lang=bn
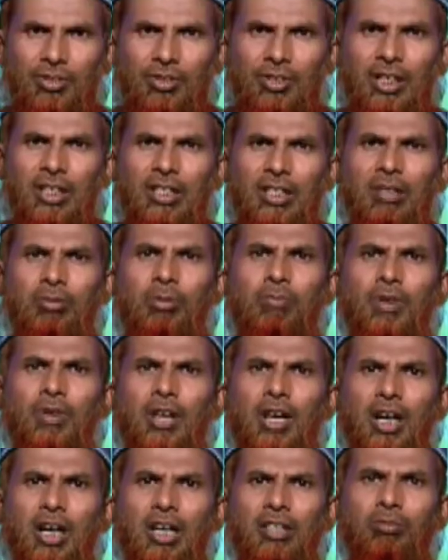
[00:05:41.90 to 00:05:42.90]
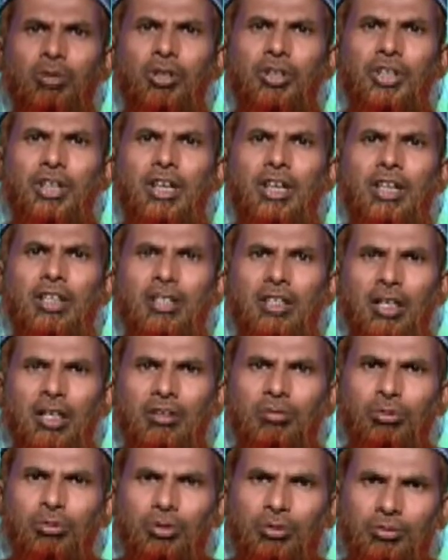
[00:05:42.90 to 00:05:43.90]
যাকে আমি প্রাণ ভরে এখানে
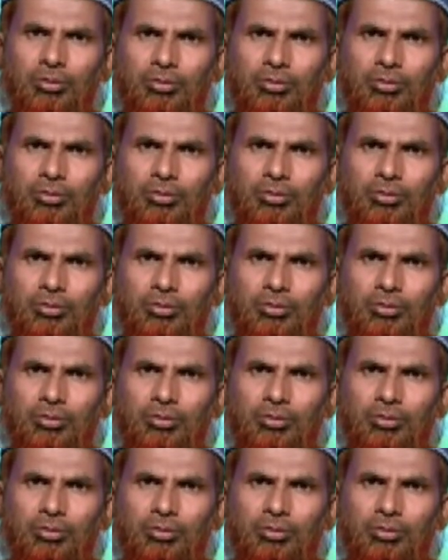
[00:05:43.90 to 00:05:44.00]
ডাকবো